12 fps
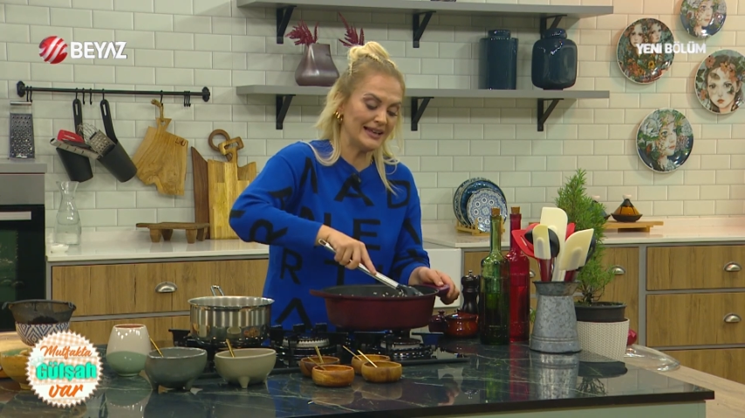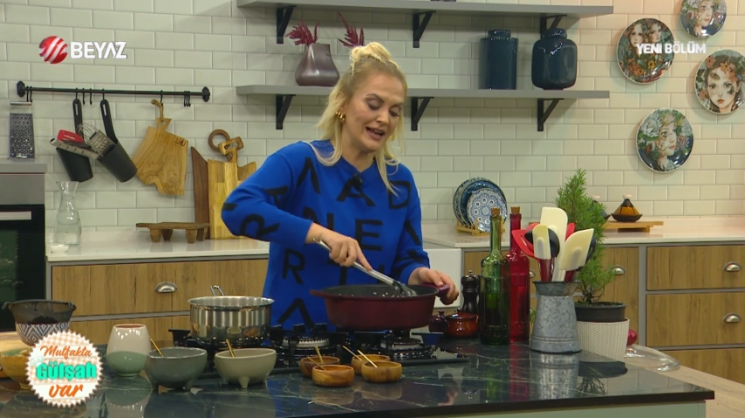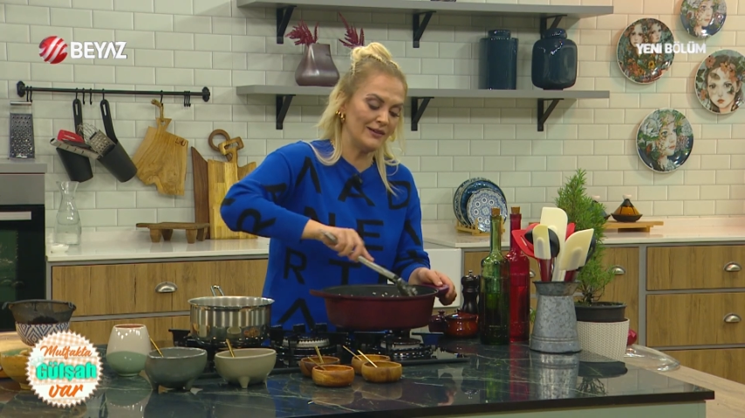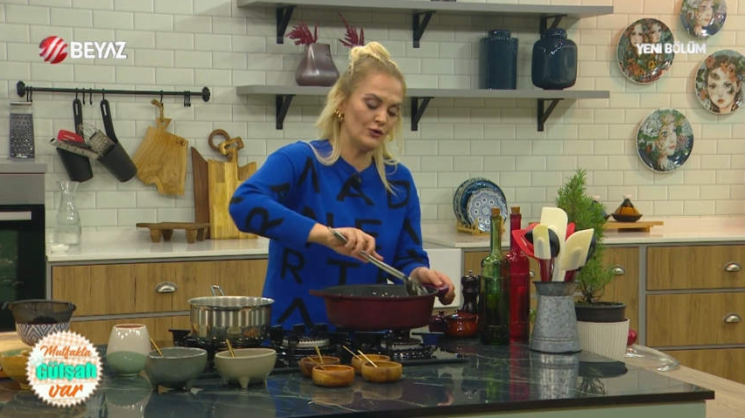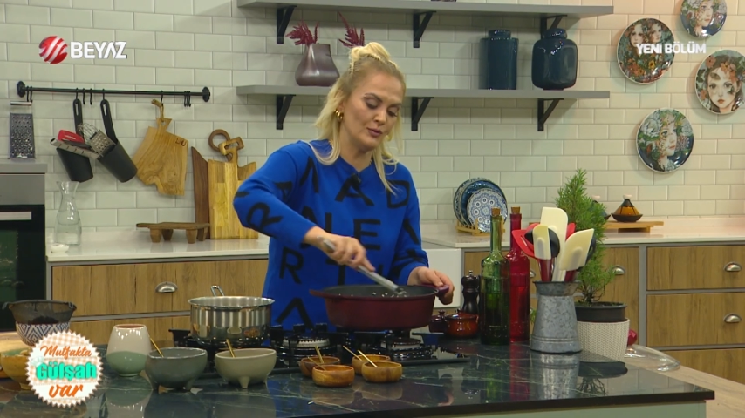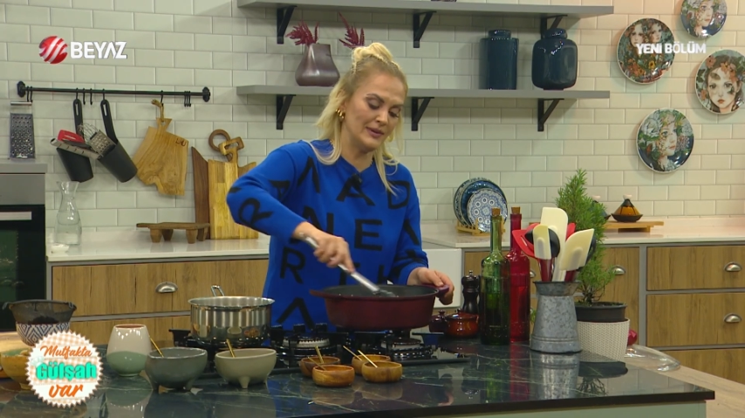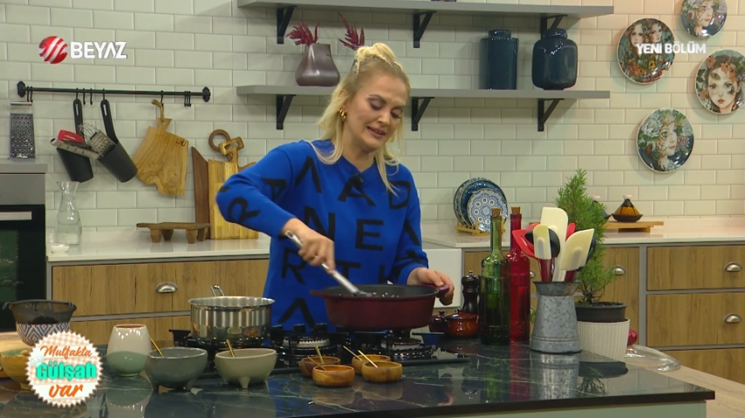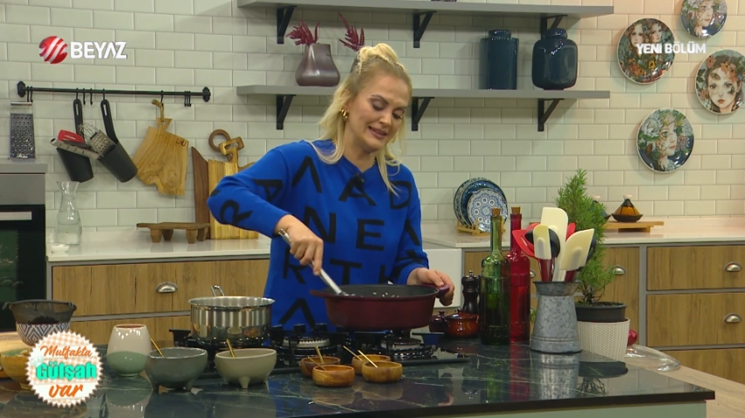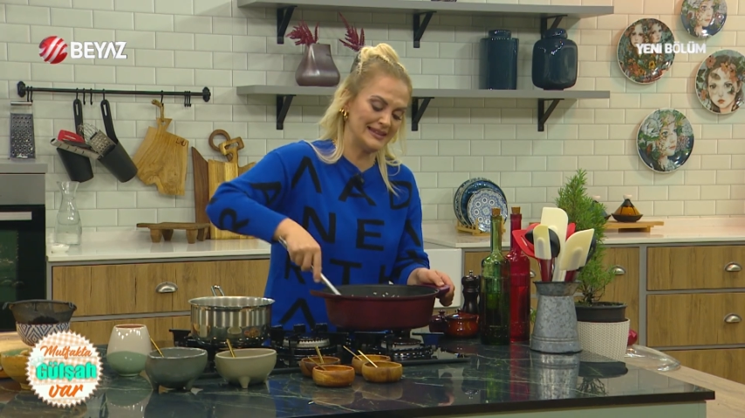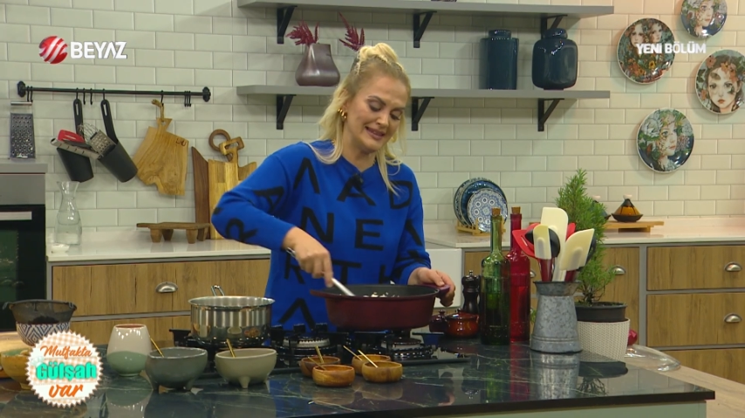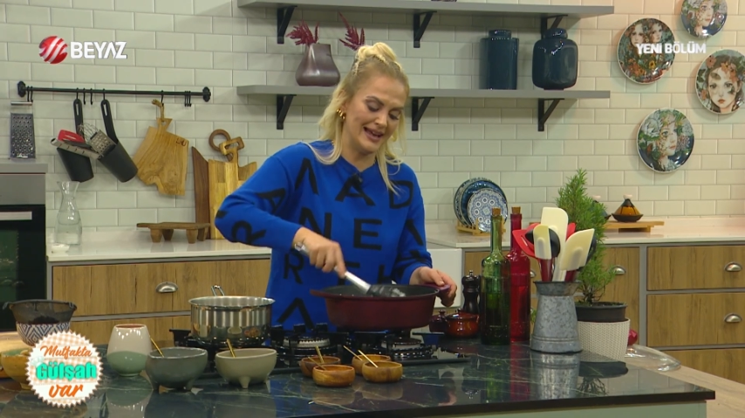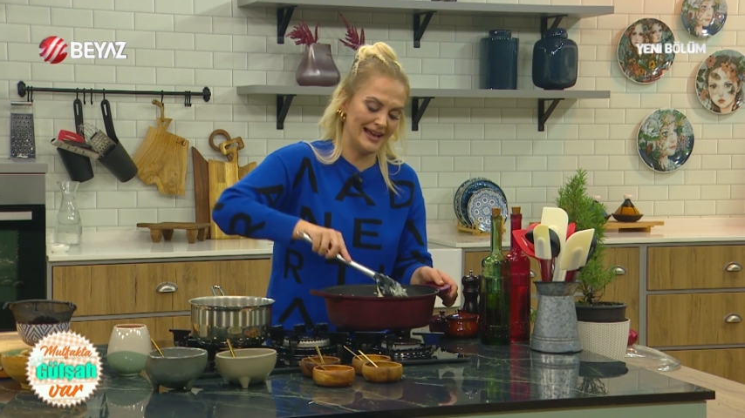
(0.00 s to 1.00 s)

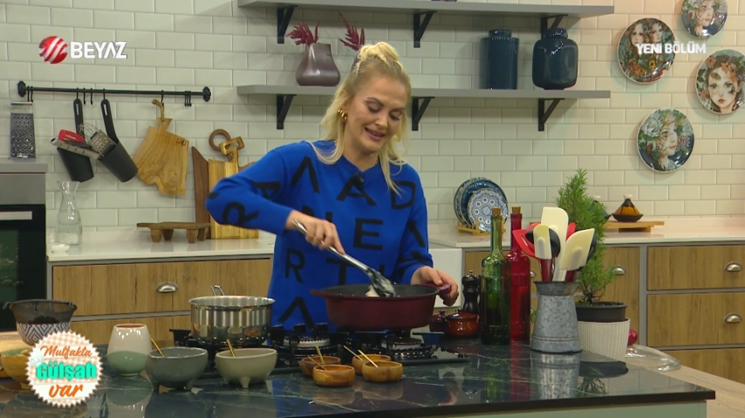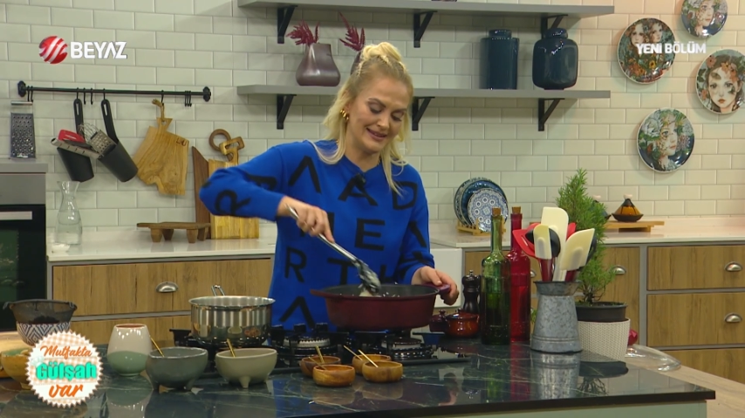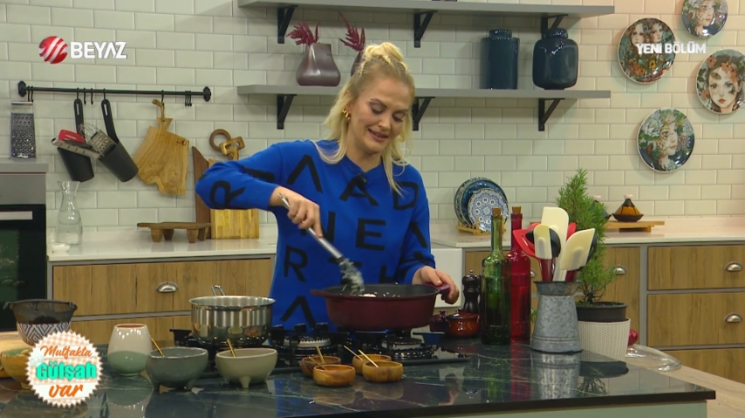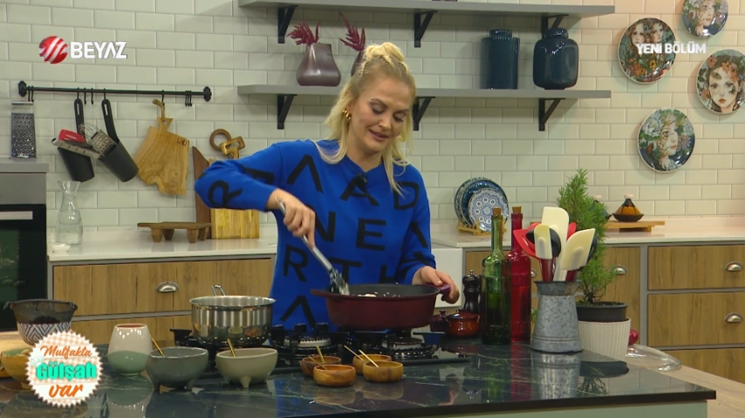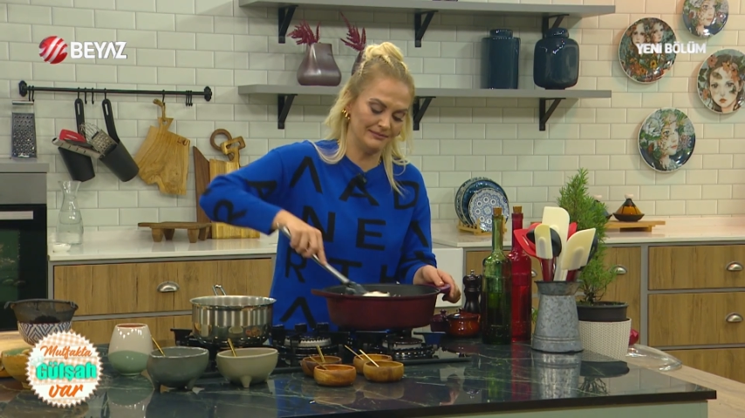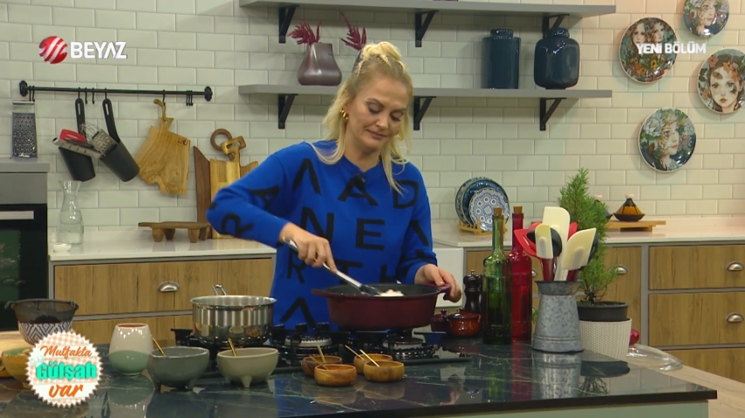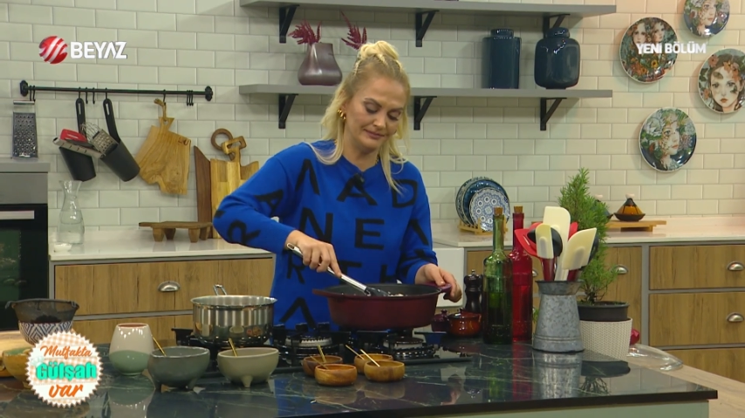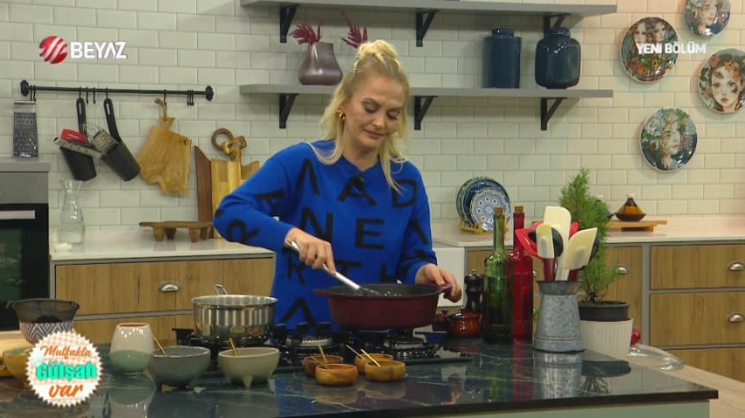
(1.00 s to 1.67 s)
kavurmanız lazım.